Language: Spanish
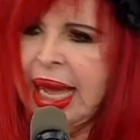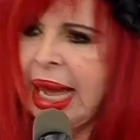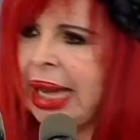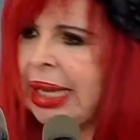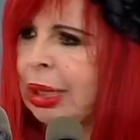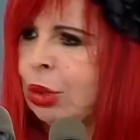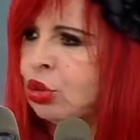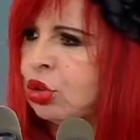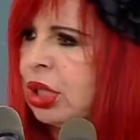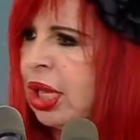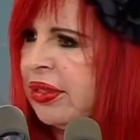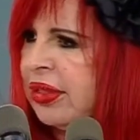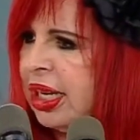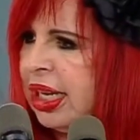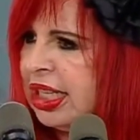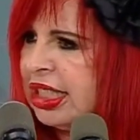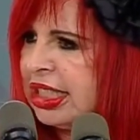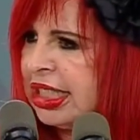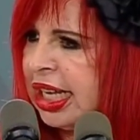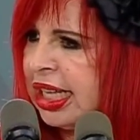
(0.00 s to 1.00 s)
a la
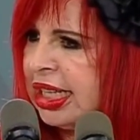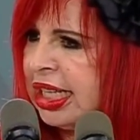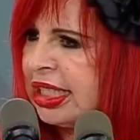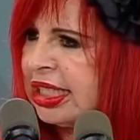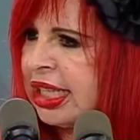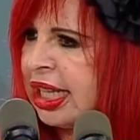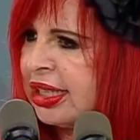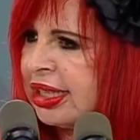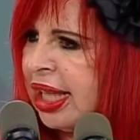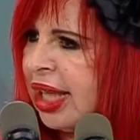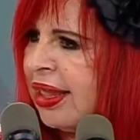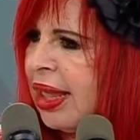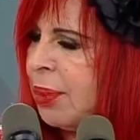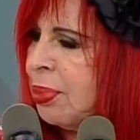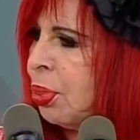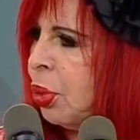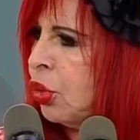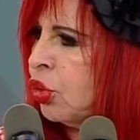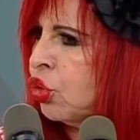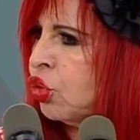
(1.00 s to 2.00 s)
ultraderecha
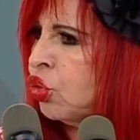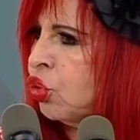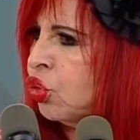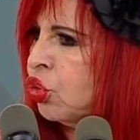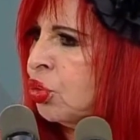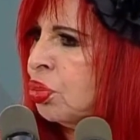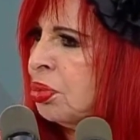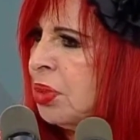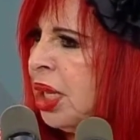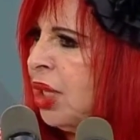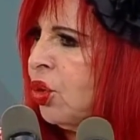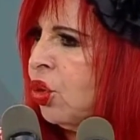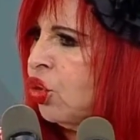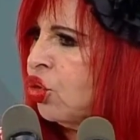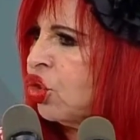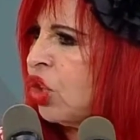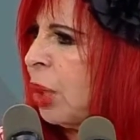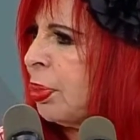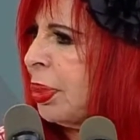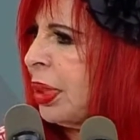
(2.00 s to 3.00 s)
desatada por sus
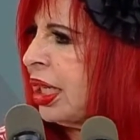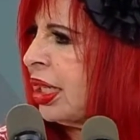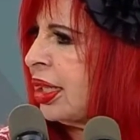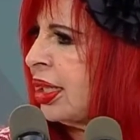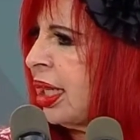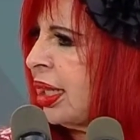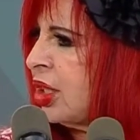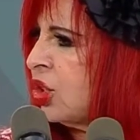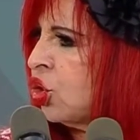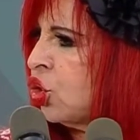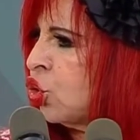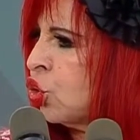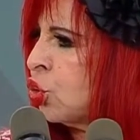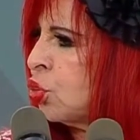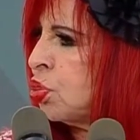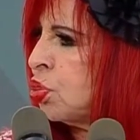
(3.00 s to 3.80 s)
miedos a perder sus